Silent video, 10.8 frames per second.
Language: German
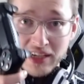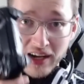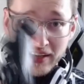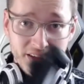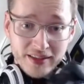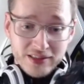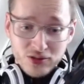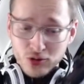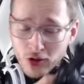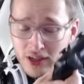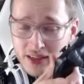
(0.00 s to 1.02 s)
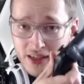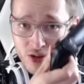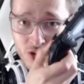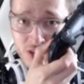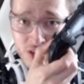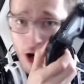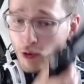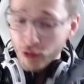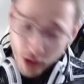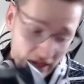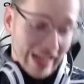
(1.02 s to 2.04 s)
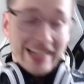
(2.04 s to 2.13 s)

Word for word: der an ist und drücke da noch drauf.